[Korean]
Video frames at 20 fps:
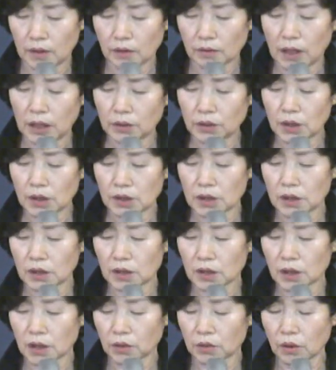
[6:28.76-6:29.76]
과거에
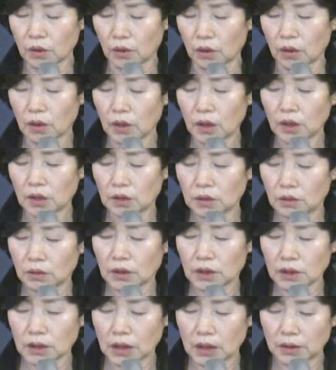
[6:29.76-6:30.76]
신실하고
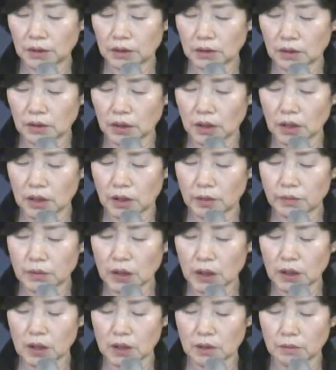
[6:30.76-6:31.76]
의롭게 살아왔던 일에
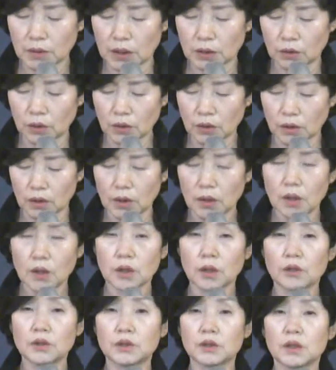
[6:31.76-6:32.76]
집착하지 말고
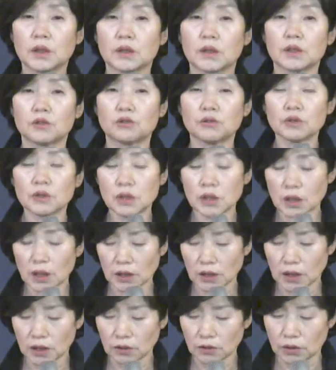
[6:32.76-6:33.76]
현재에
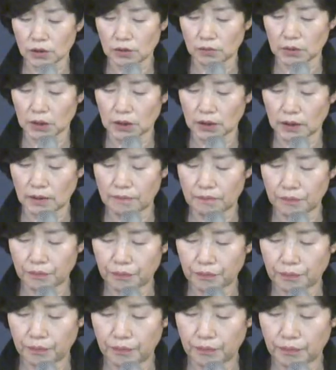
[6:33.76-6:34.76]
충실하라는 것입니다.
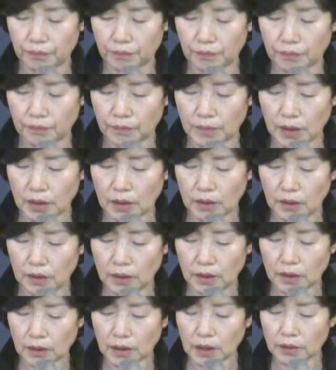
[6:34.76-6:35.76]

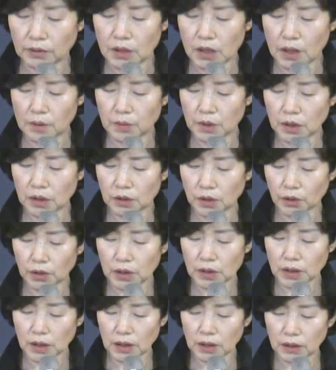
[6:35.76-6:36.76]
과거에 아무리
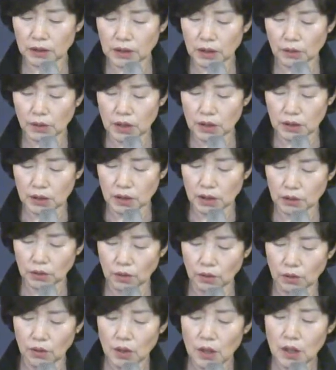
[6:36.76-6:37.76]
의롭게 살아왔다고
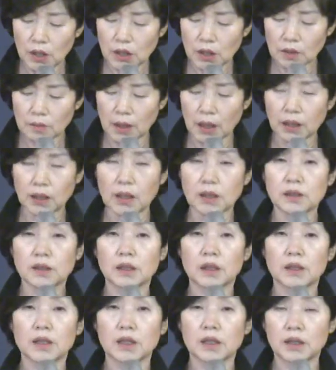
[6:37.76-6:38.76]
할지라도 지금 악한
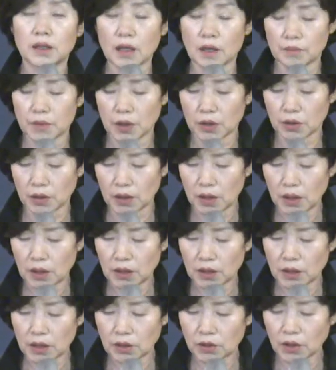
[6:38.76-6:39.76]
자리에 있다면
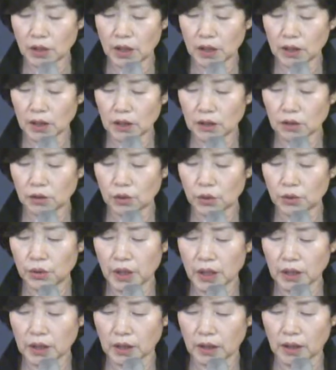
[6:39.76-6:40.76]
예전에 행한 의로운
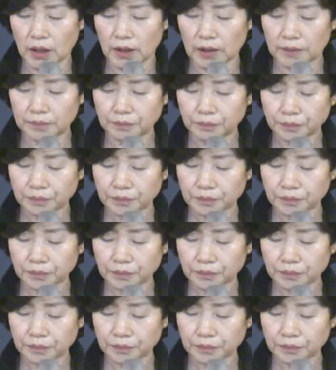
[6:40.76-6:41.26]
행위가